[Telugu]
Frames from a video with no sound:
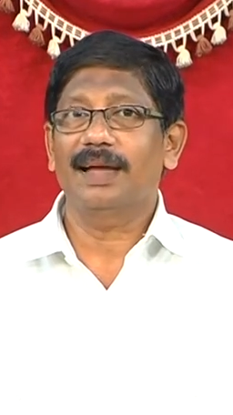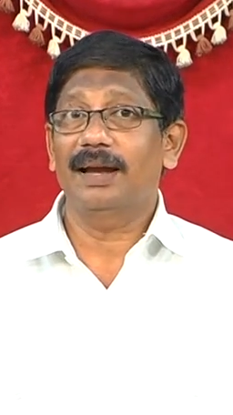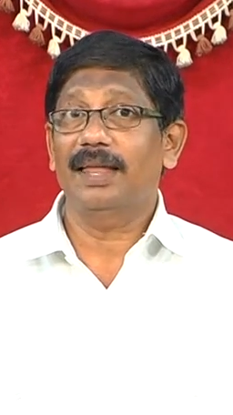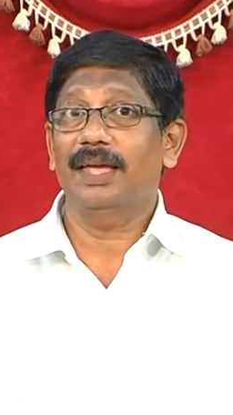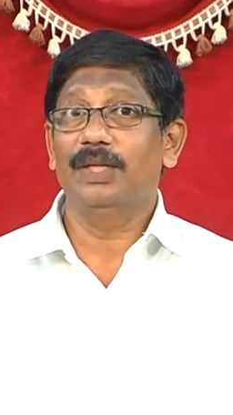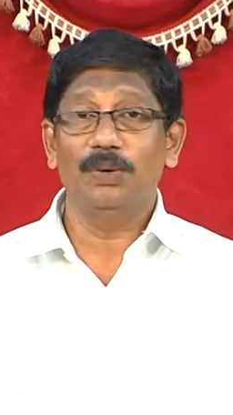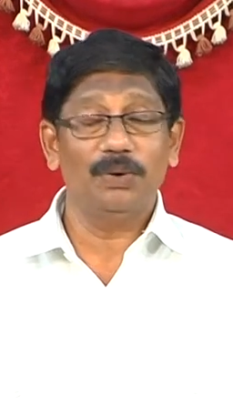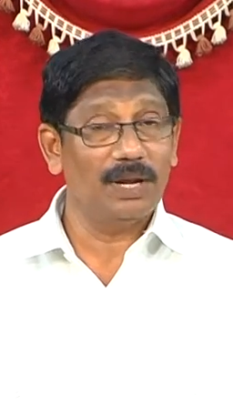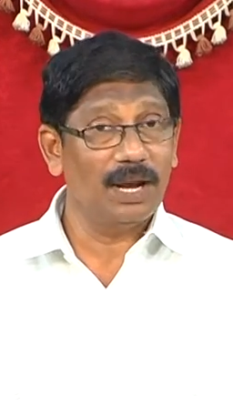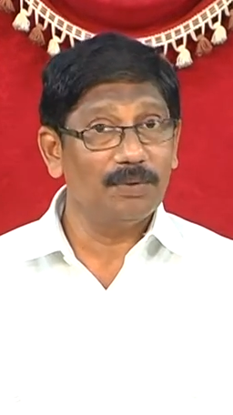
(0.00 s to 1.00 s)
అంటే ఇదిగో
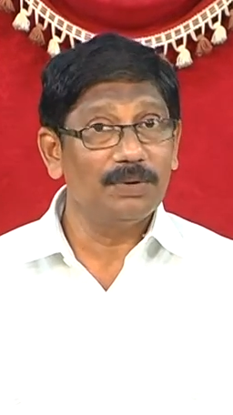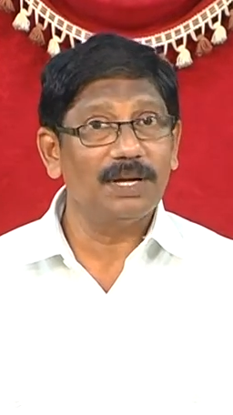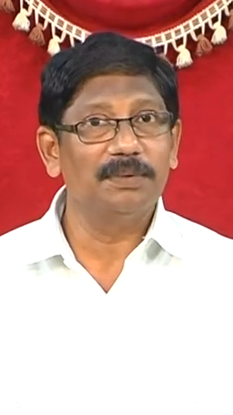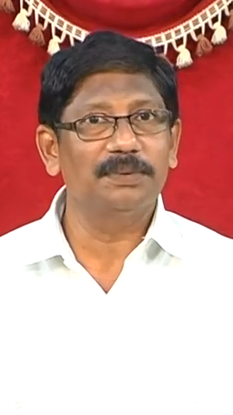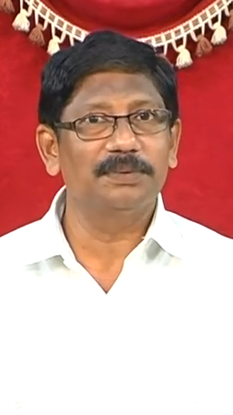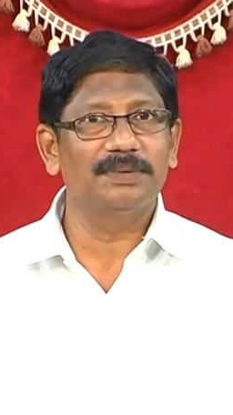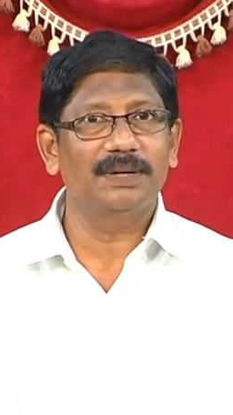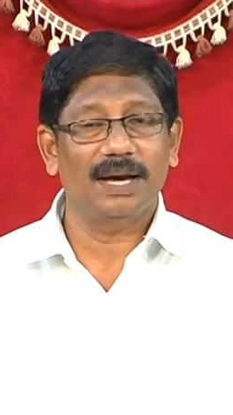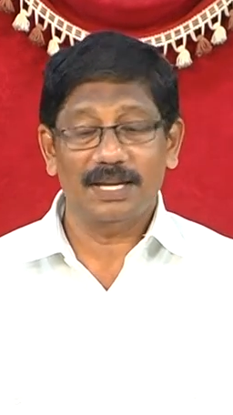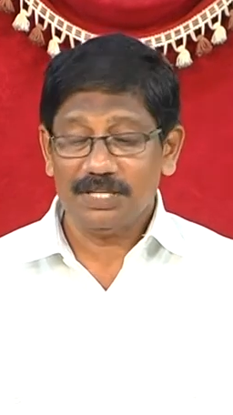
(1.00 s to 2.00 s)
ఇలా ఉంటావు
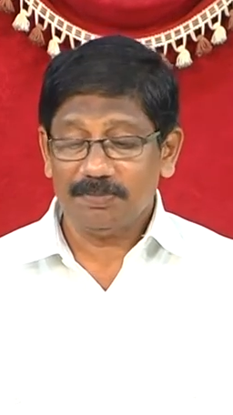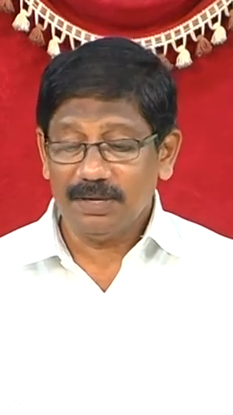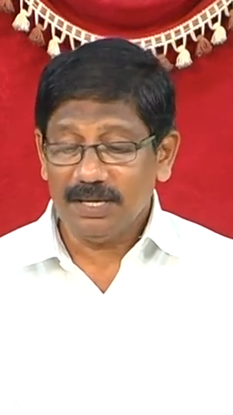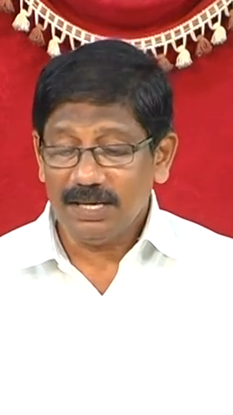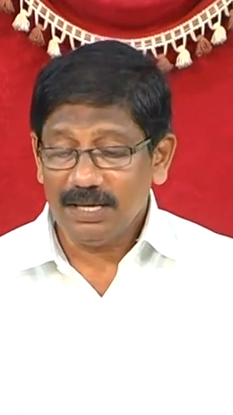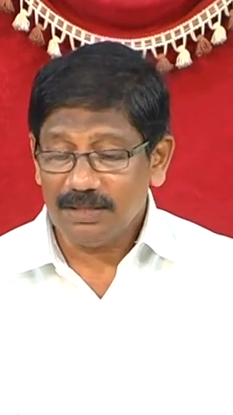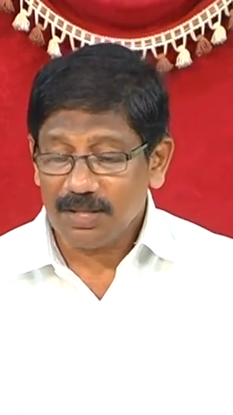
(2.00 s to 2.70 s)
అని చెప్పడానికి